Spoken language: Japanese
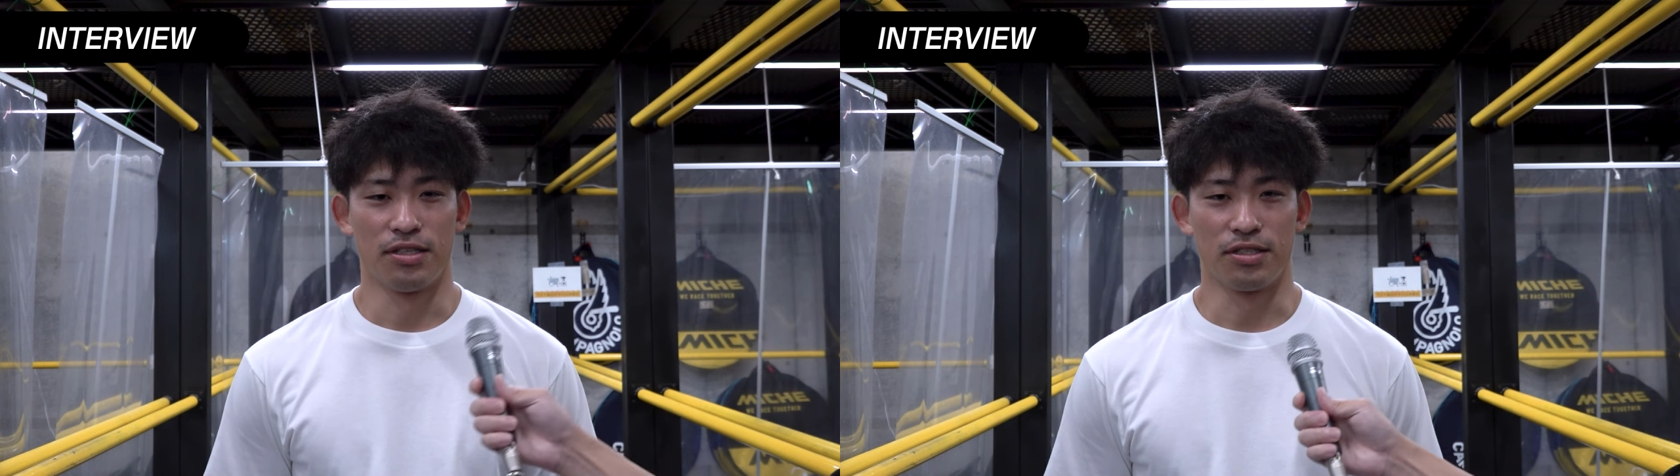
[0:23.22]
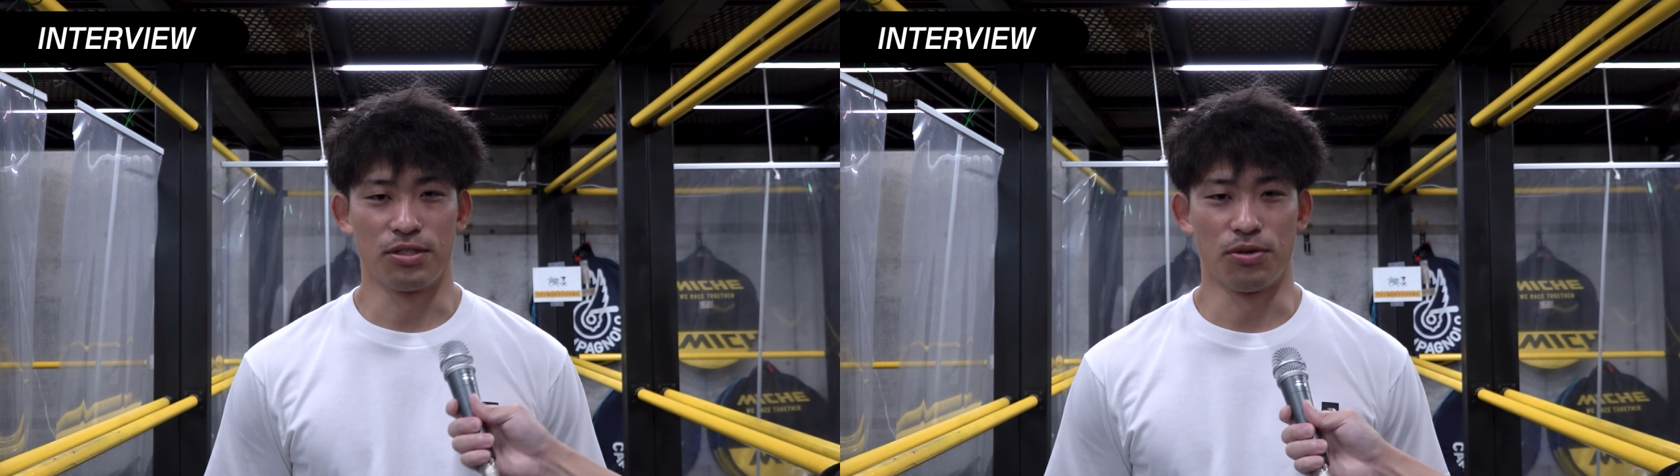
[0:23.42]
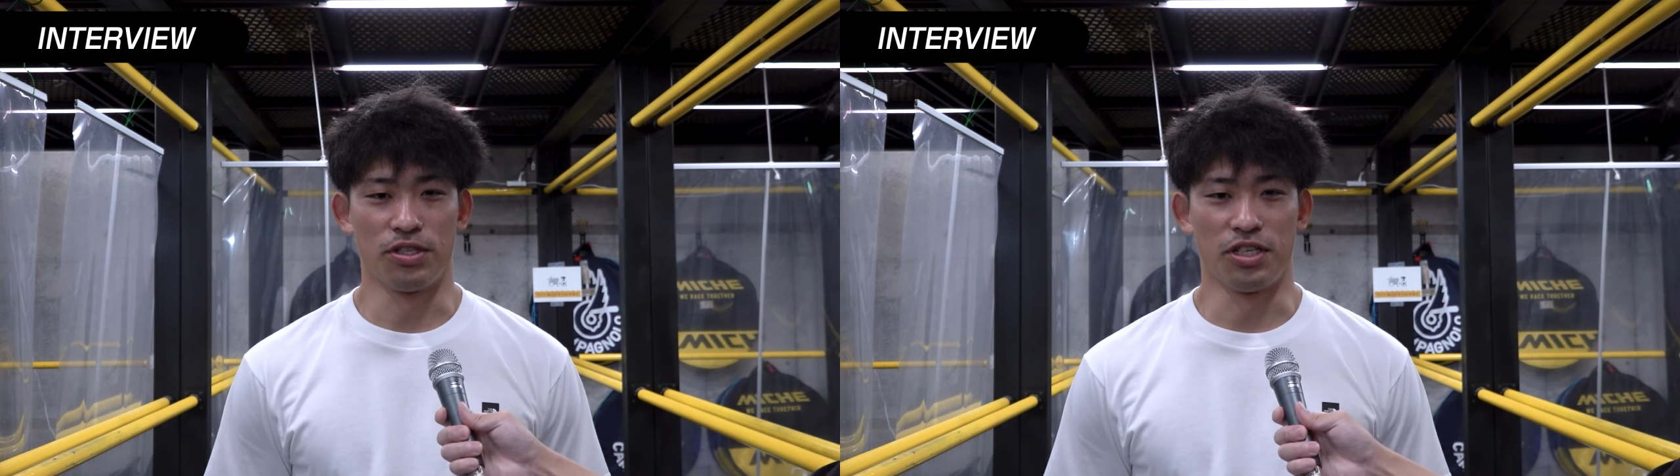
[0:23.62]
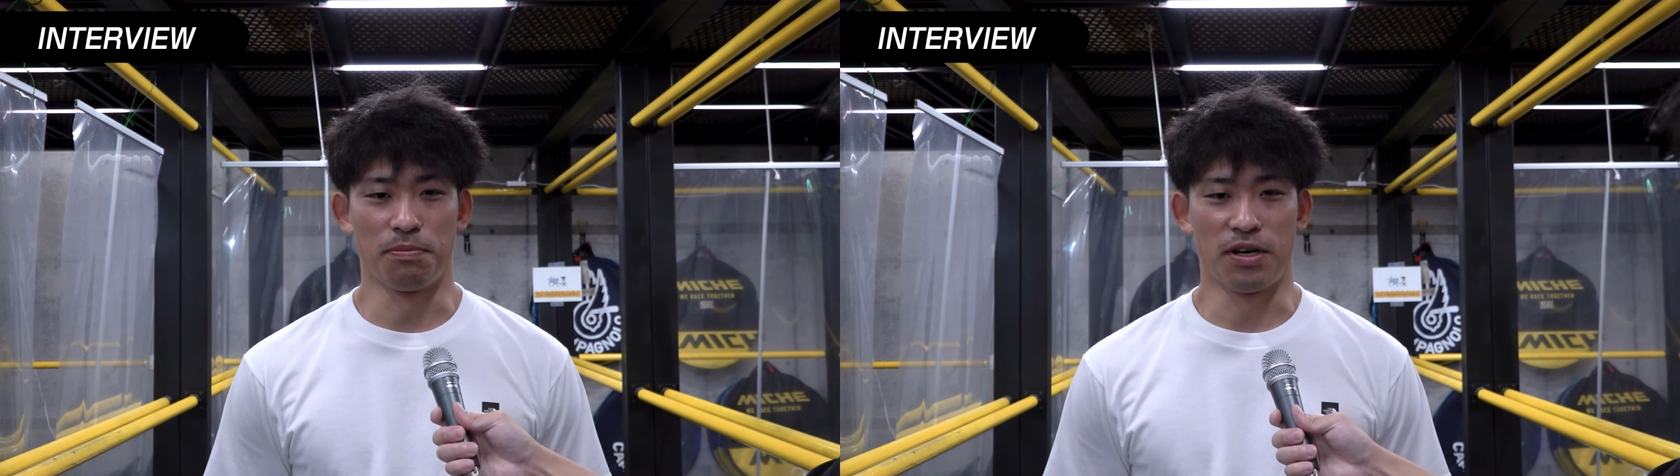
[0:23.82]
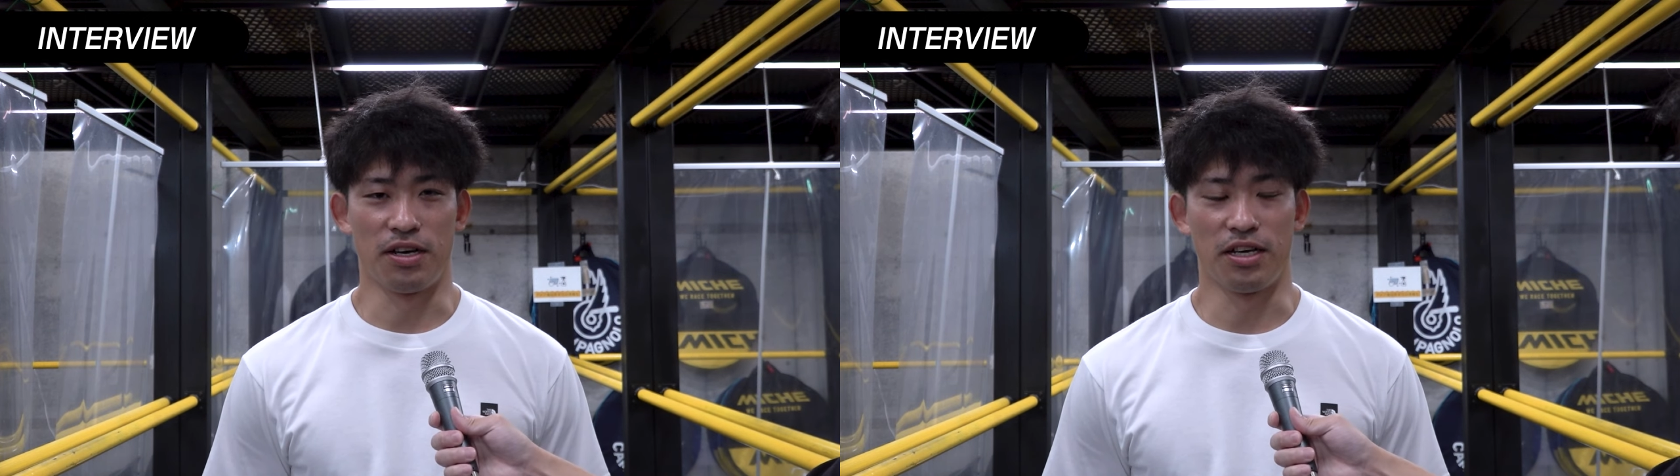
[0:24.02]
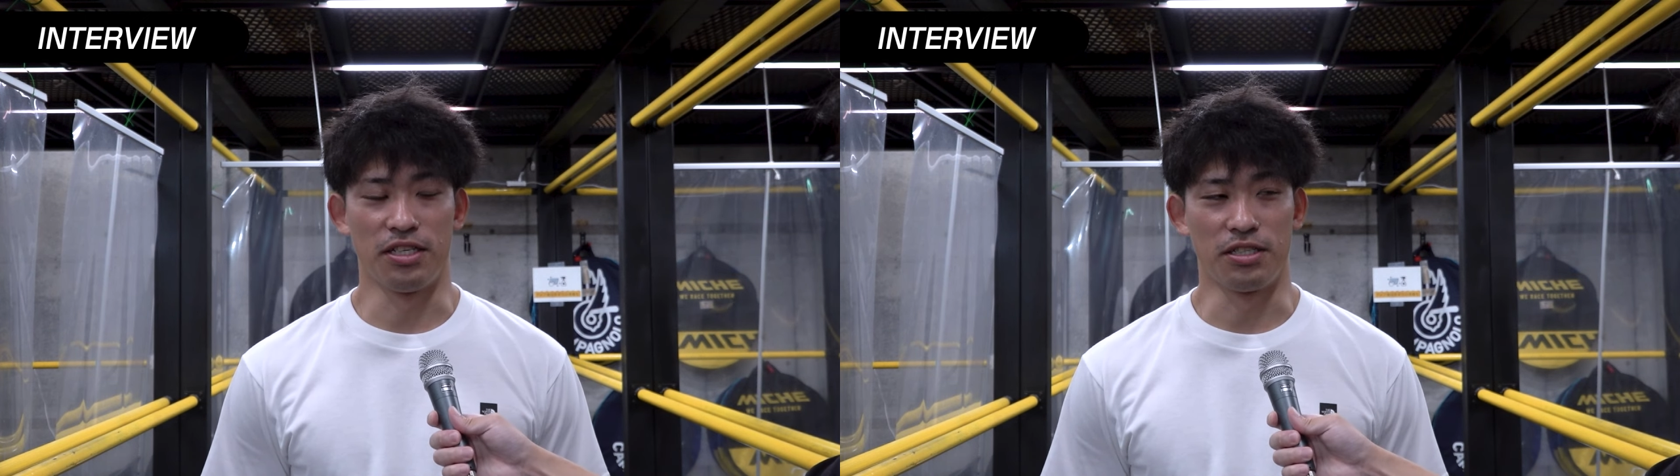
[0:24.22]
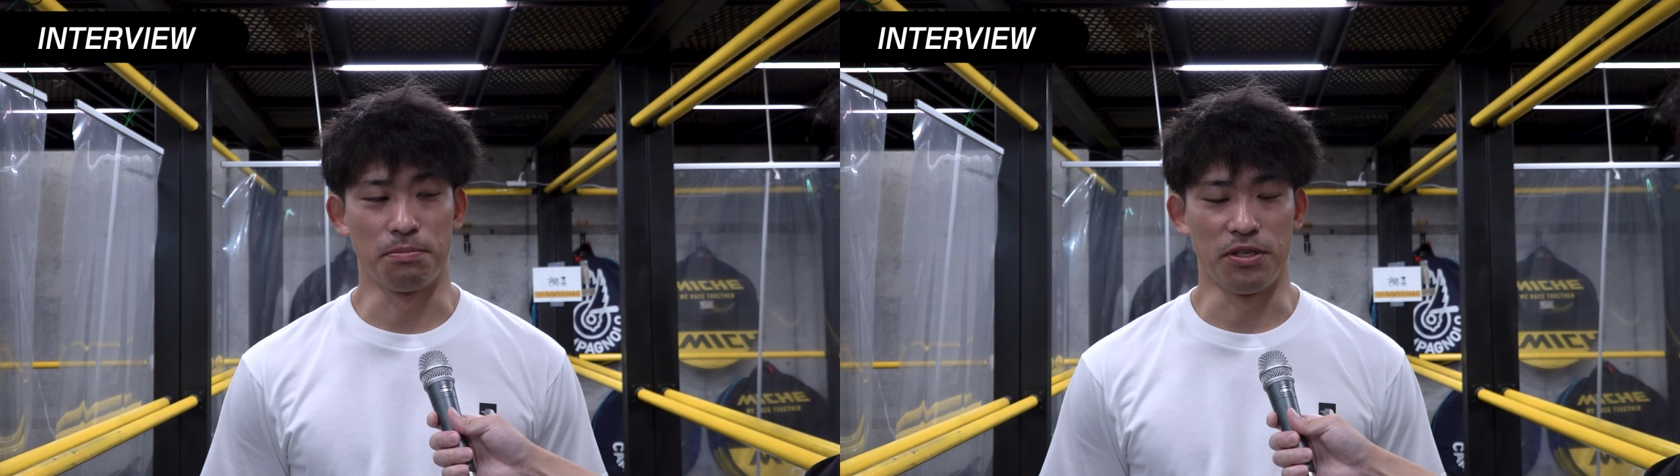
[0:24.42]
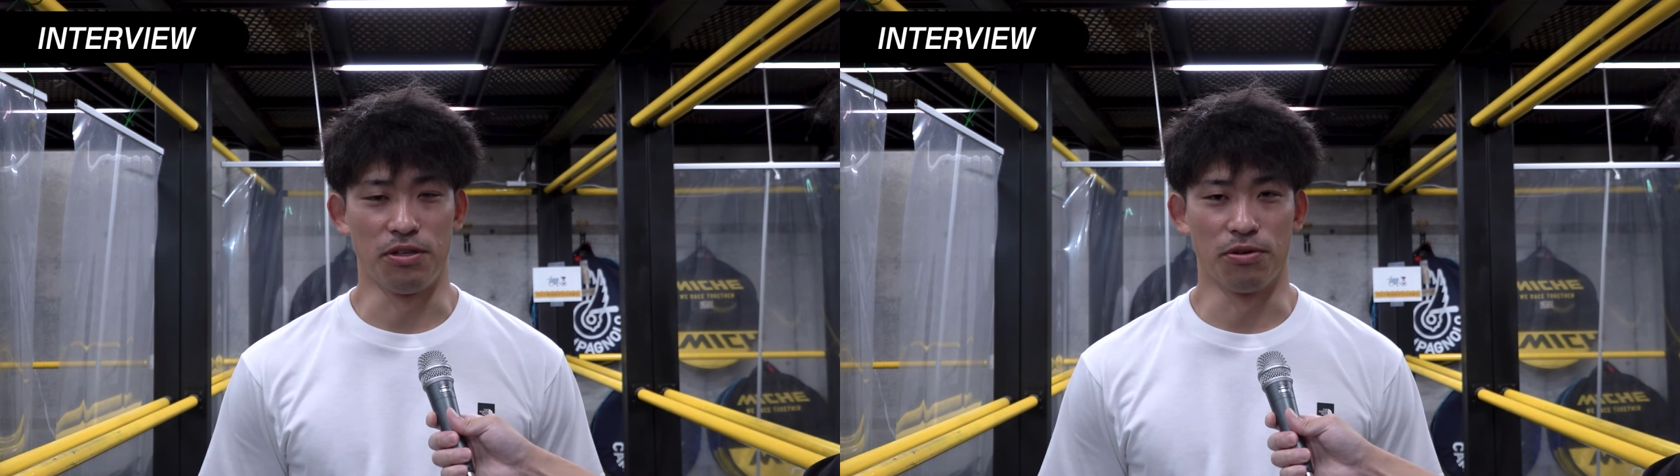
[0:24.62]
そうですね。やっぱ速い
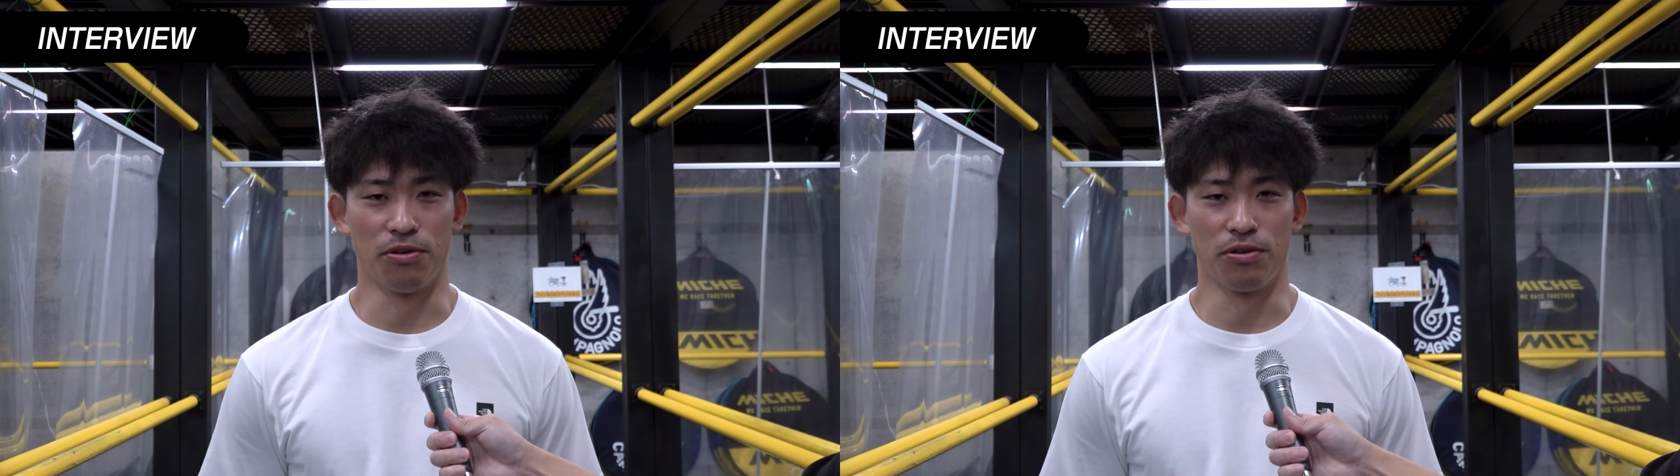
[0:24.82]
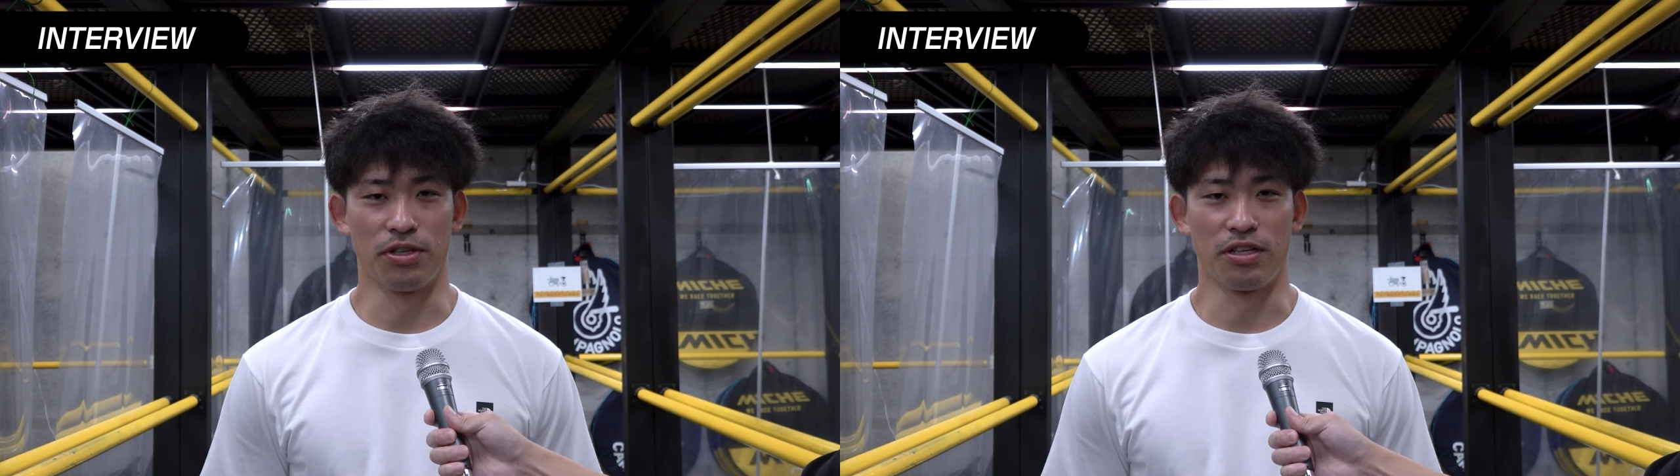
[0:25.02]
スピード